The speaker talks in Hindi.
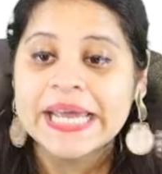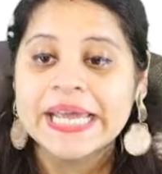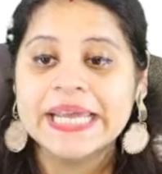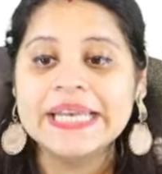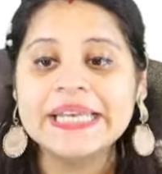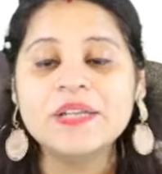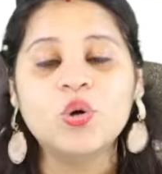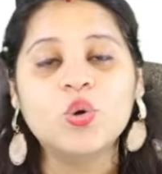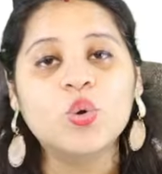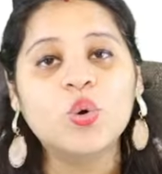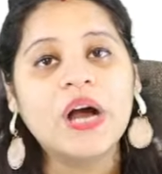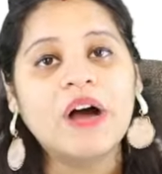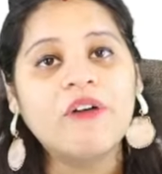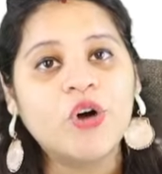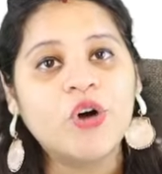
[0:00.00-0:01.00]
इन दोनों
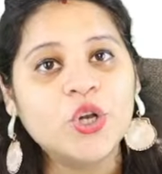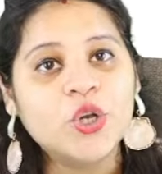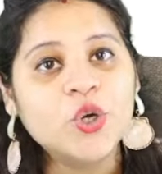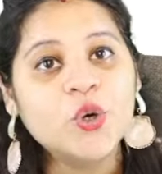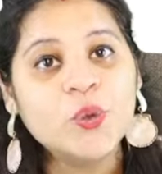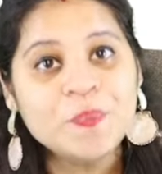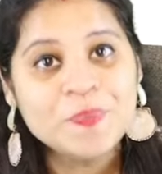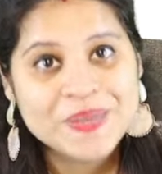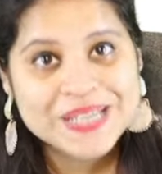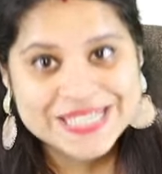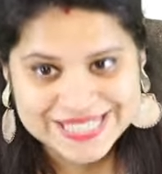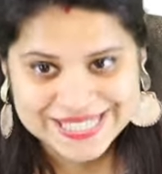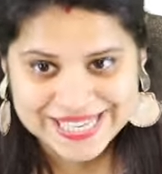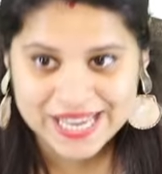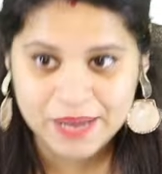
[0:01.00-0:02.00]
का वॉल्यूम
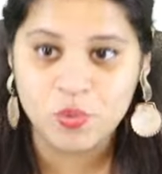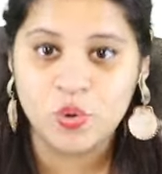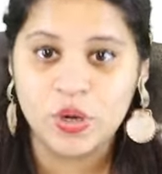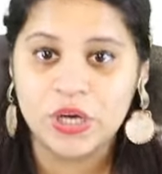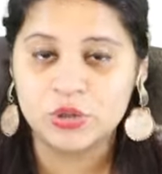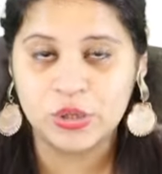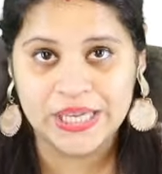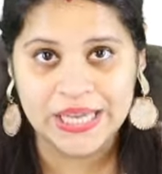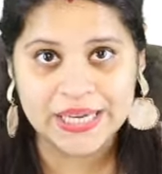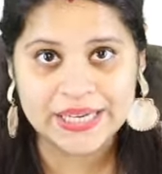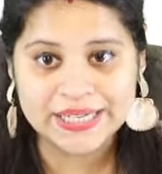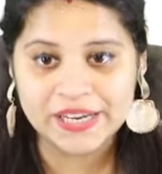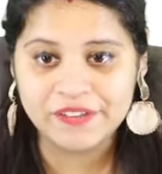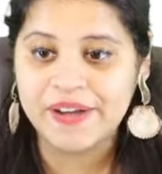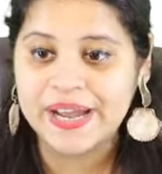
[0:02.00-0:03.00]
सेम होगा तो एक एक
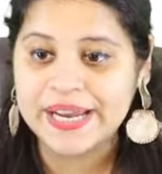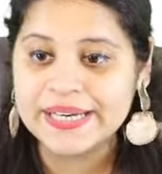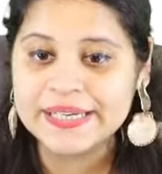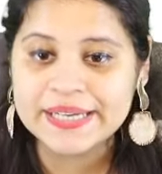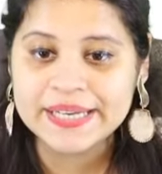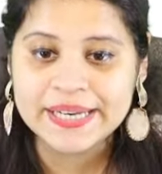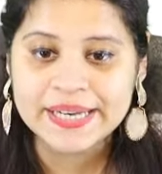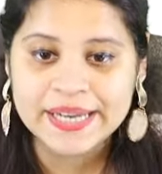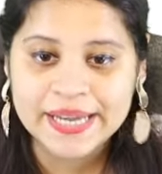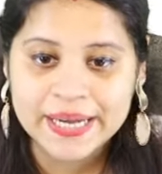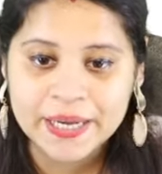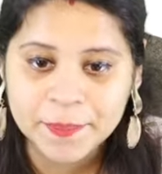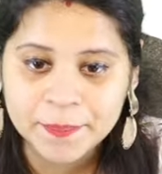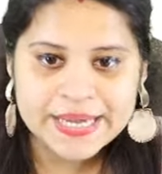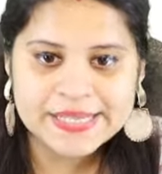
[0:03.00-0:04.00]
करके फाइन करेंगे
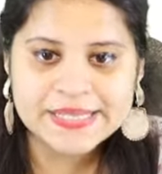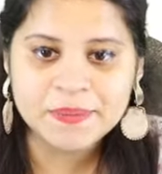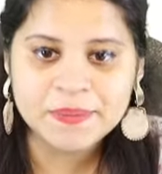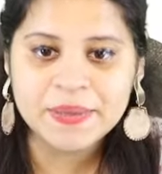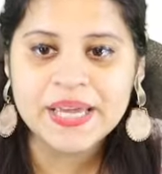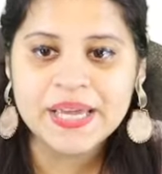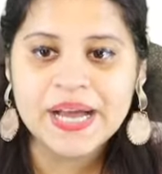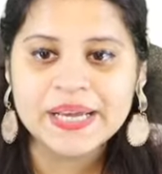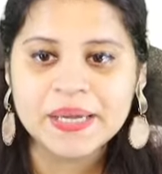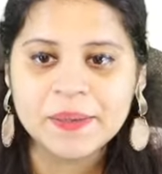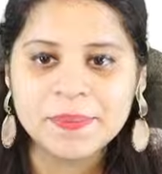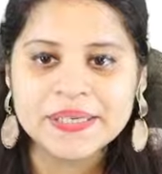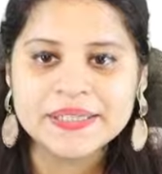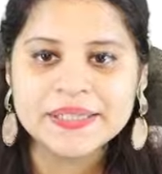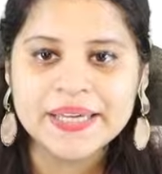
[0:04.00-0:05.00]
हम इसी में ही आगे
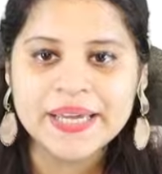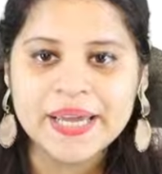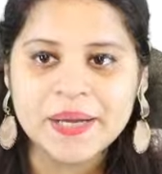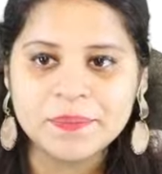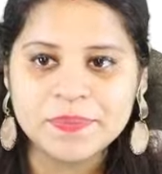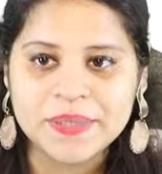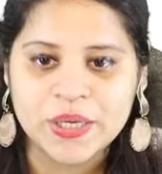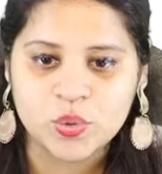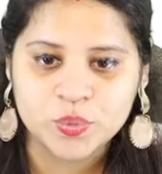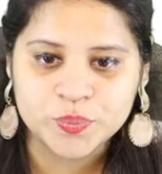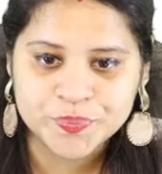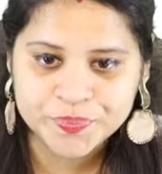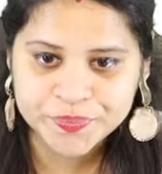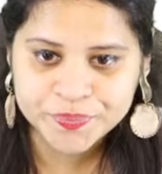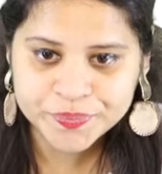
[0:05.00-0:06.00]
बढ़ते हैं हम देखो
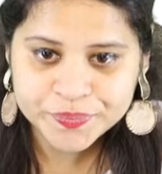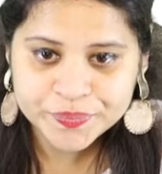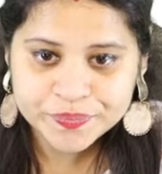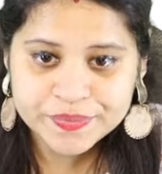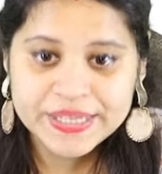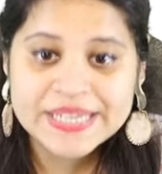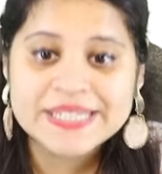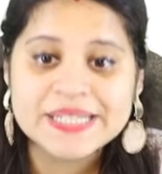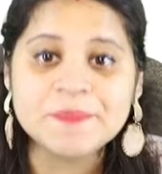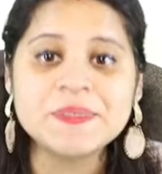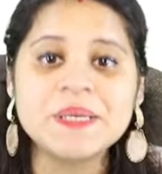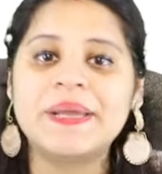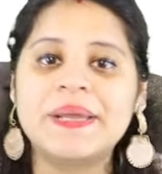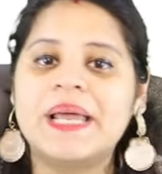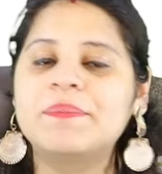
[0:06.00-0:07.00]

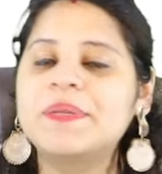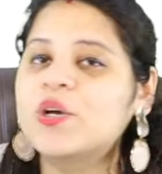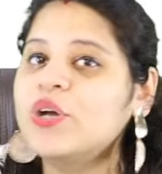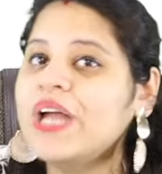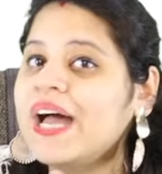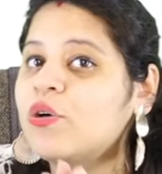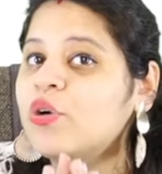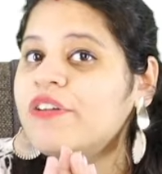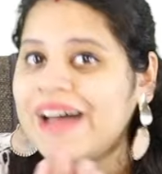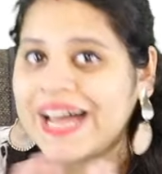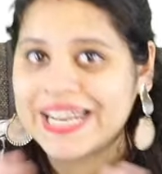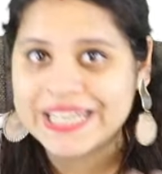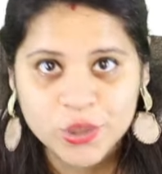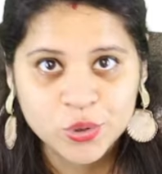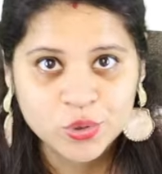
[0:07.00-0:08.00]
सबसे पहले आप देखो यहाँ कोई
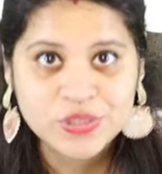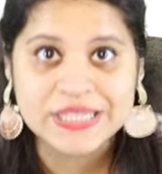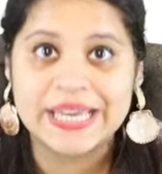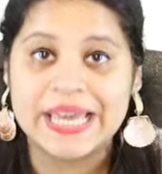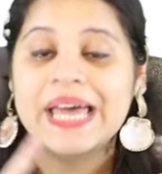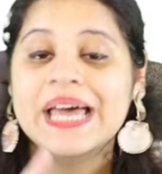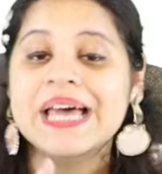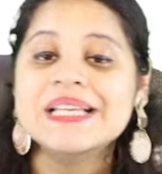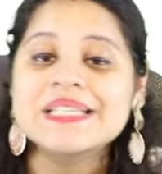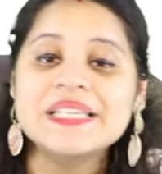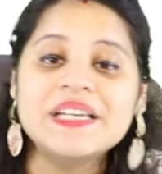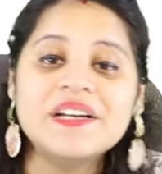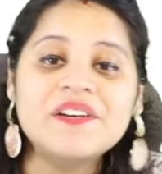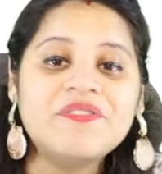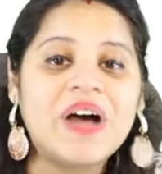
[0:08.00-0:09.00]
वैल्यूज नहीं है
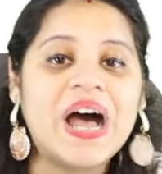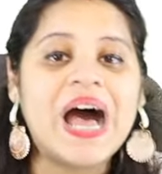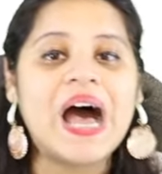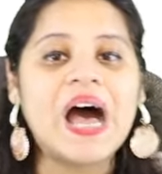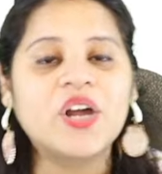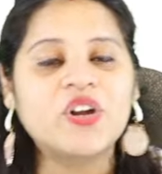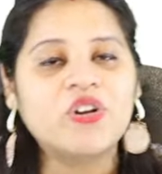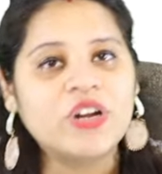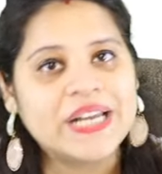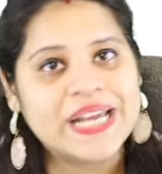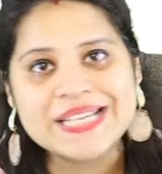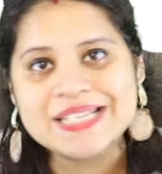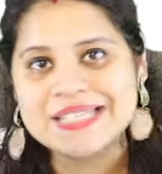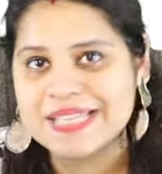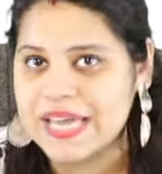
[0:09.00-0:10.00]
सिर्फ आर और
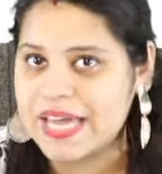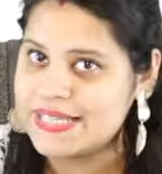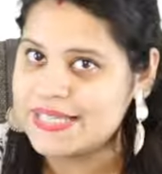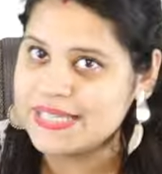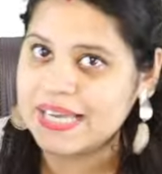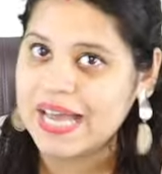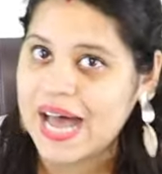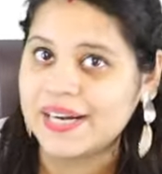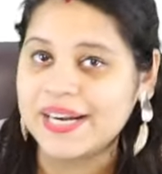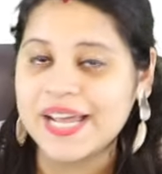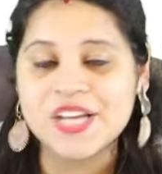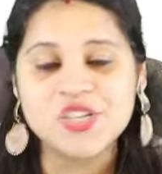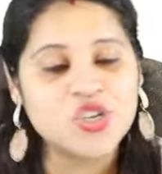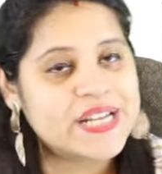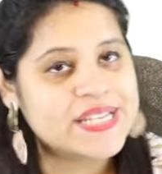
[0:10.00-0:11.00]
एस ऐसे आर
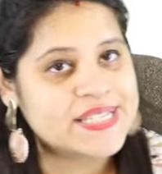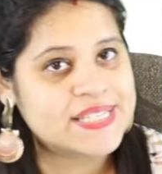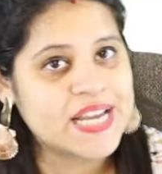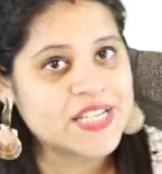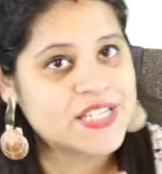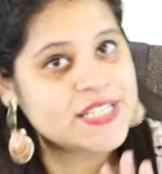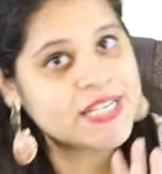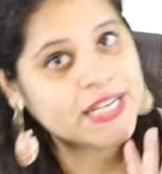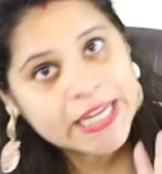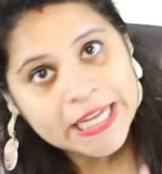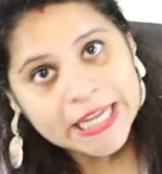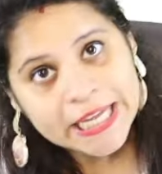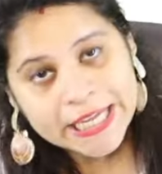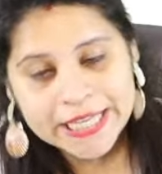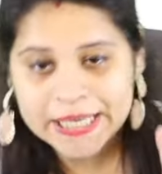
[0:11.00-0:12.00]
डैश और एस डैश से
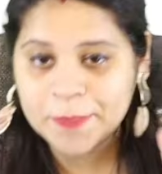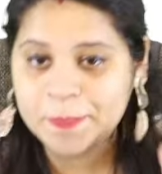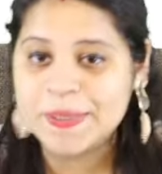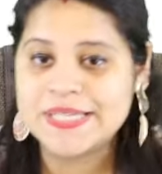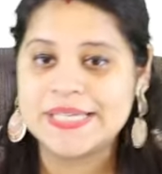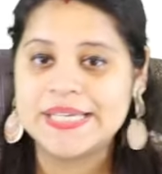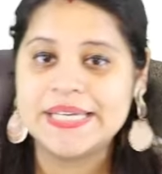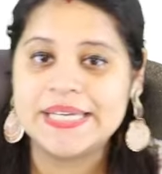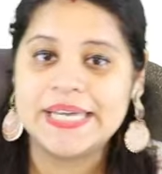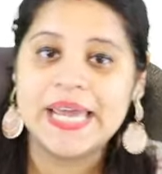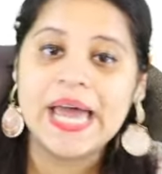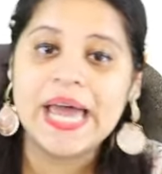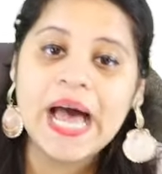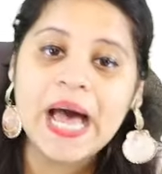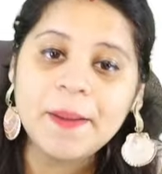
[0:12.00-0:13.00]
रिप्रेजेंट
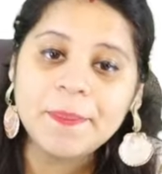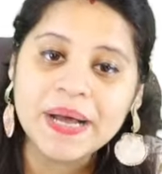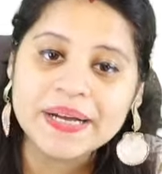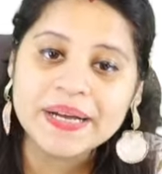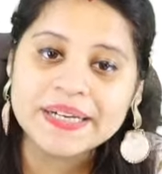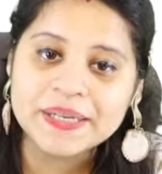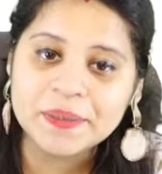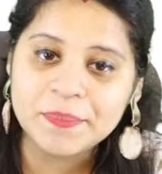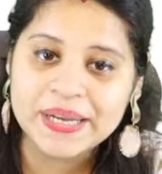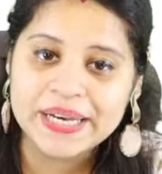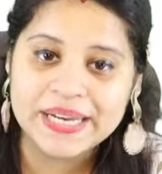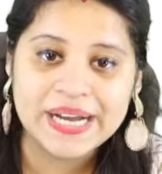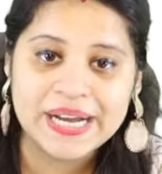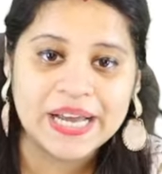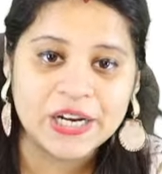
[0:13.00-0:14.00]
किया है अब अगर मैं
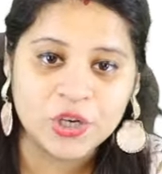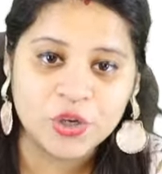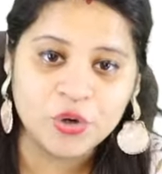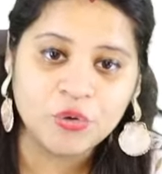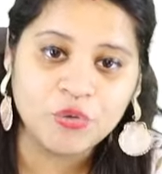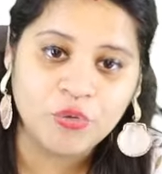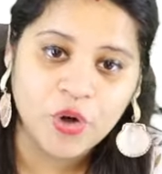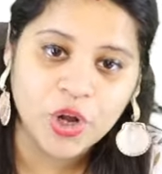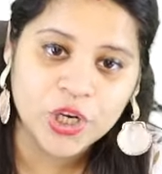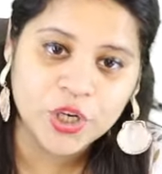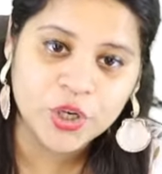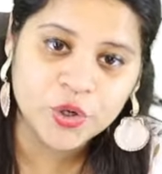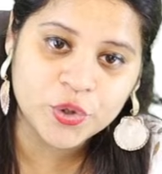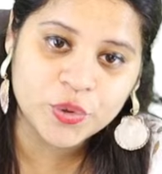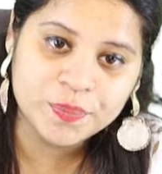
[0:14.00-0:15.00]
निकाल रही हूँ
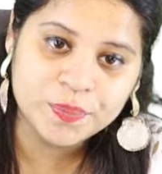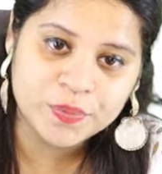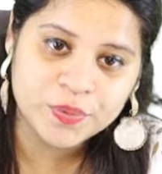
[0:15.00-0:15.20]
वॉल्यूम